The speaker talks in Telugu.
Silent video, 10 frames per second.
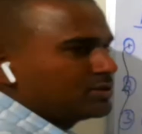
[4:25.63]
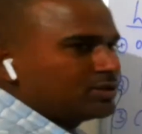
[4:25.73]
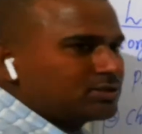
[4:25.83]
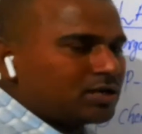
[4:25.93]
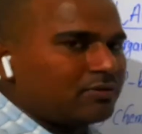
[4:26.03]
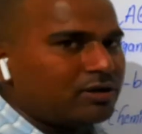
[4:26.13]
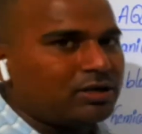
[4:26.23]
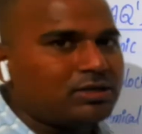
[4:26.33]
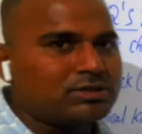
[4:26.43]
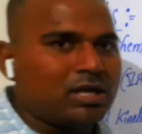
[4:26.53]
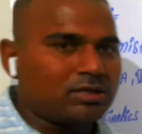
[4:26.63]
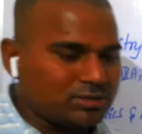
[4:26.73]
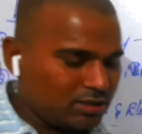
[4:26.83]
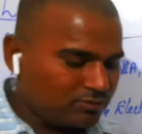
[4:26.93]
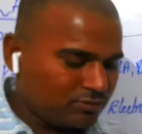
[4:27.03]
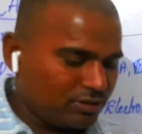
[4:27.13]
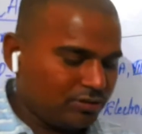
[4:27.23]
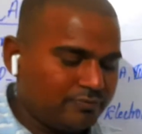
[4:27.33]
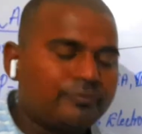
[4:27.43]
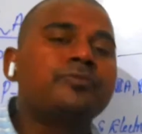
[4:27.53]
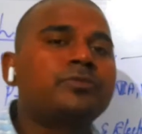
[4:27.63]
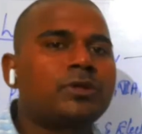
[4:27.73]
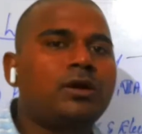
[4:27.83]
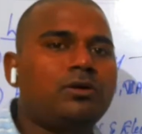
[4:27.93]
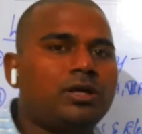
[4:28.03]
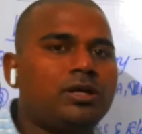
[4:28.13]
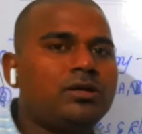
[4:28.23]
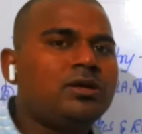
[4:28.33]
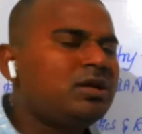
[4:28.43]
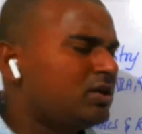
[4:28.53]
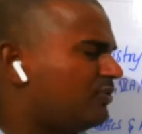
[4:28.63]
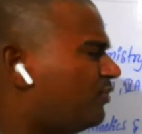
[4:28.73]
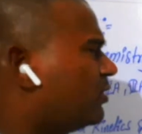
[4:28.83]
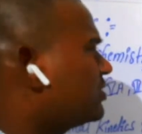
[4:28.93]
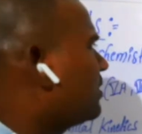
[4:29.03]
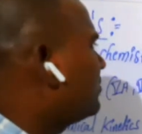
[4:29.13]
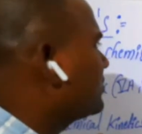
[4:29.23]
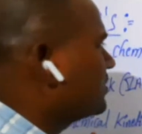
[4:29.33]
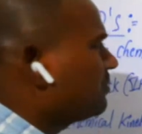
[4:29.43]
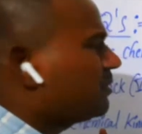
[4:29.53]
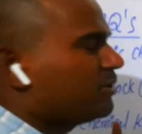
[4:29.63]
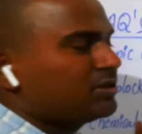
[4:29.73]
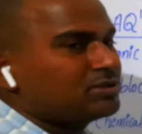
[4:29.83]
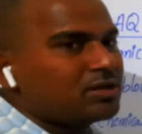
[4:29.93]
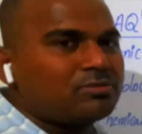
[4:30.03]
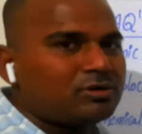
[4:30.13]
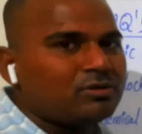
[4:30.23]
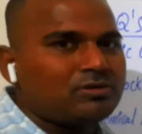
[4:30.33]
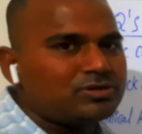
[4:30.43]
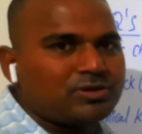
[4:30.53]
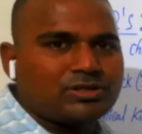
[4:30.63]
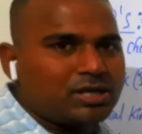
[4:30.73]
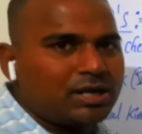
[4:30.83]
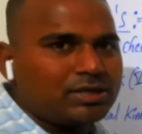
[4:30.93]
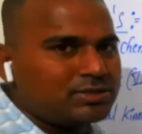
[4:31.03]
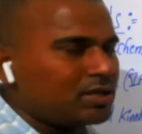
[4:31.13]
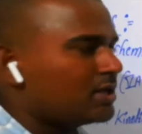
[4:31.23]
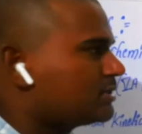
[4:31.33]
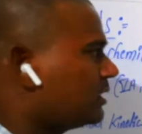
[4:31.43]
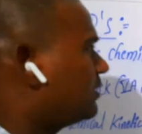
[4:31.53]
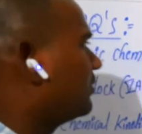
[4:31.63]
ఆన్సర్స్ కవర్ అయ్యే ఛాన్స్ ఎక్కువ ఉంది ఓకేనా ఈ ఫోర్ చాప్టర్స్ తప్ప మిగతా చాప్టర్లో నుంచి అడిగే ఛాయిస్ లేదు